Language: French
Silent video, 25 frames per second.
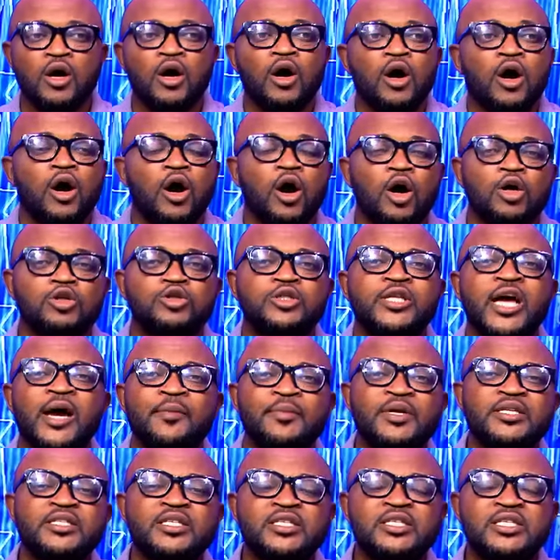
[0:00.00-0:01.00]
En
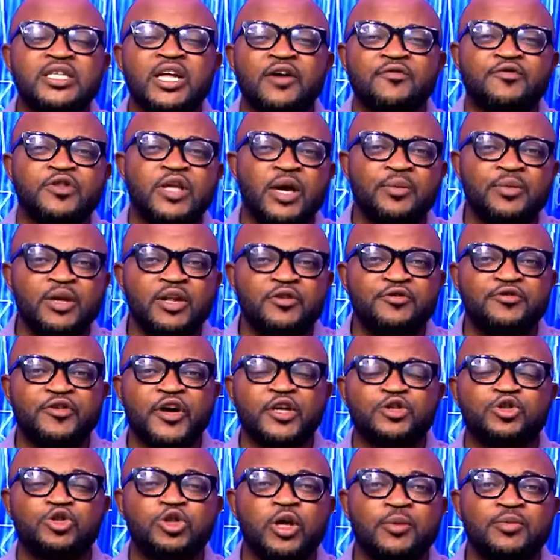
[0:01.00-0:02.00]
2019,
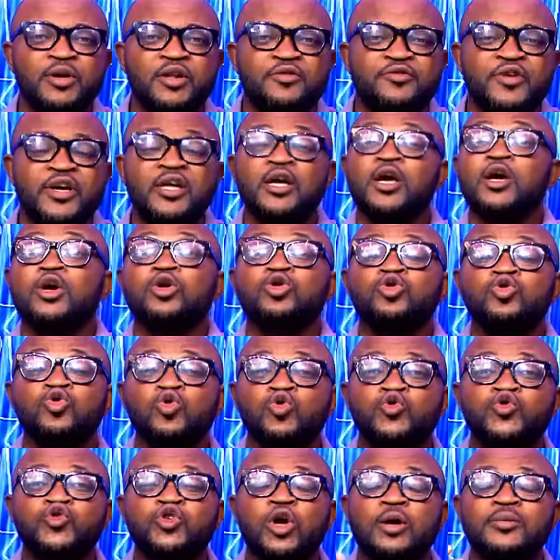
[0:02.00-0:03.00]
2020, 2020, nous
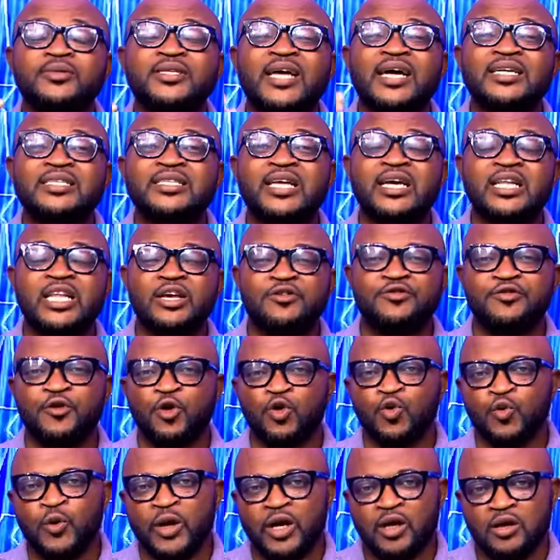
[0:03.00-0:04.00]
sommes en train
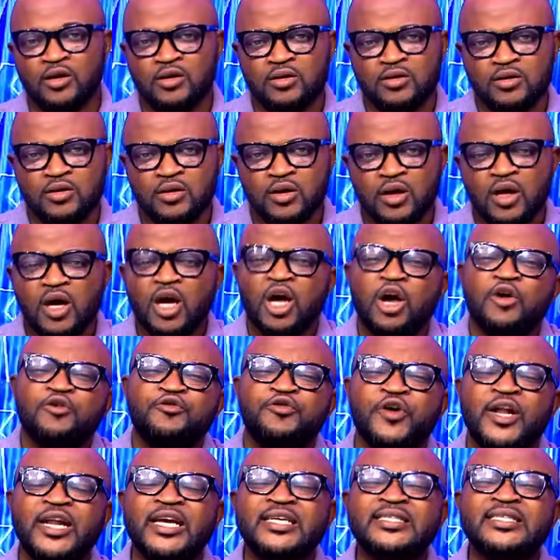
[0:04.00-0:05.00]
d'évoluer.
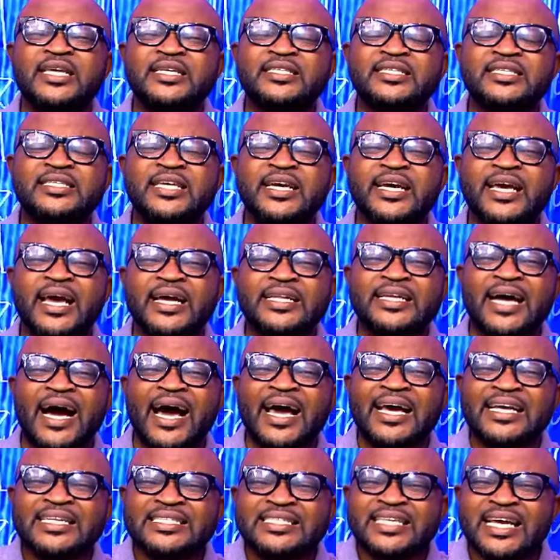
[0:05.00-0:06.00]
Félix Tshisekedi a
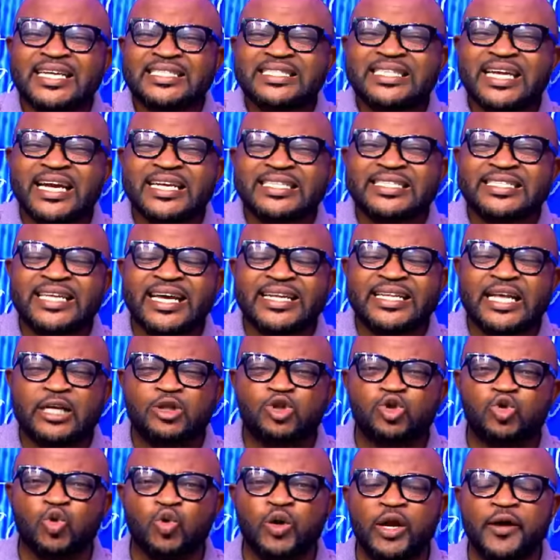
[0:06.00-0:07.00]
été traité de
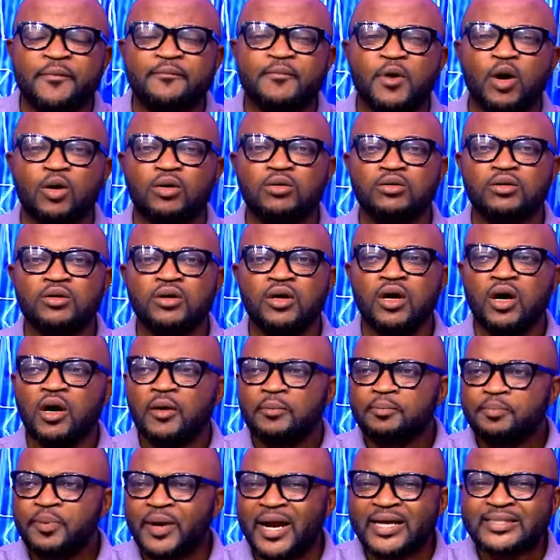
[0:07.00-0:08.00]
tous les mots.
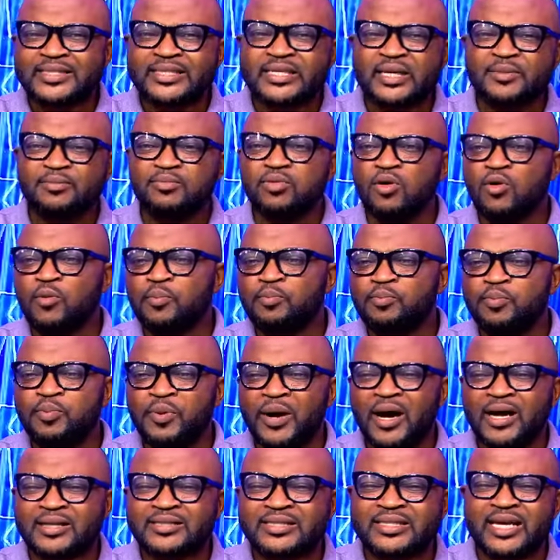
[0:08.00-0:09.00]
Placebo,
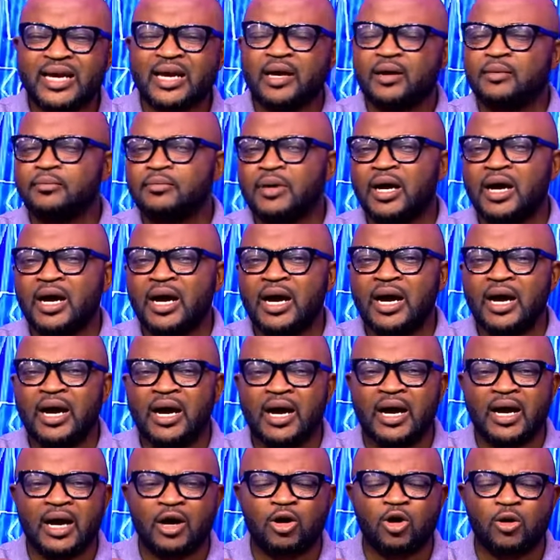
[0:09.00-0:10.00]
planté,
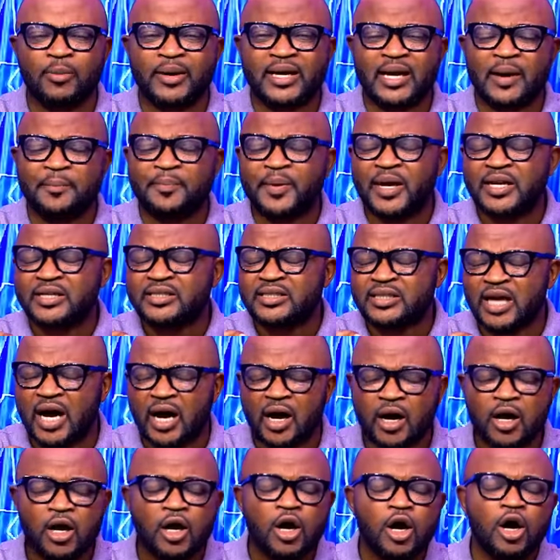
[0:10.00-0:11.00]
euh, comment on appelle ça
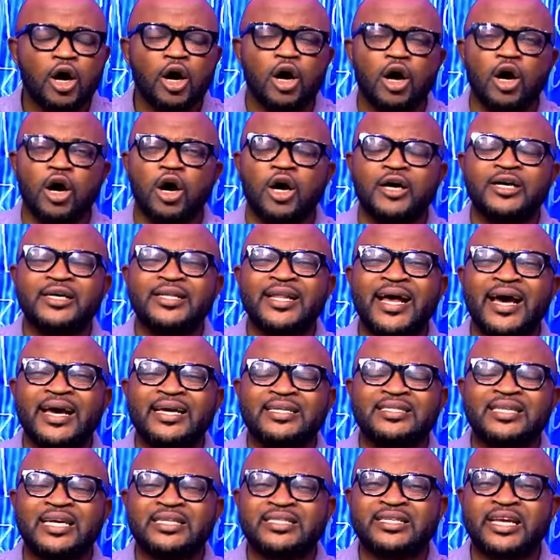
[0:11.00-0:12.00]
euh, Il a
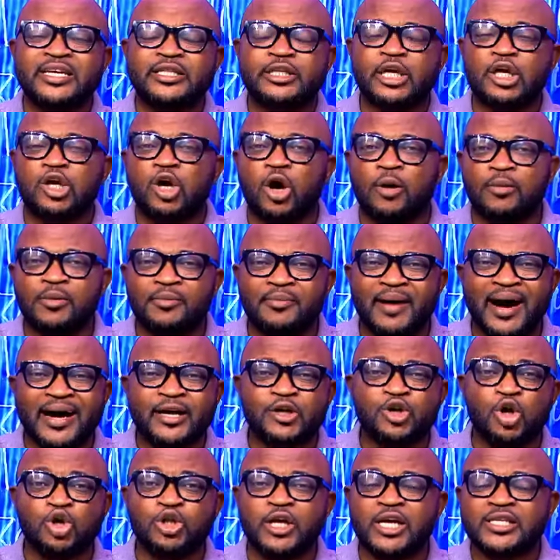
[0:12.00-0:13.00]
été traité comme
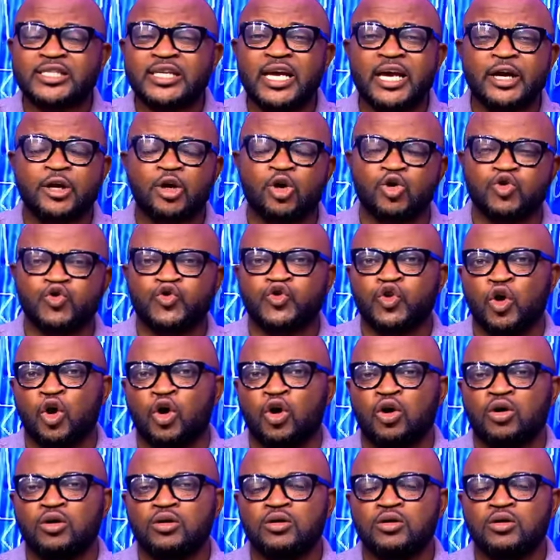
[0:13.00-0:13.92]
marionnette et consort.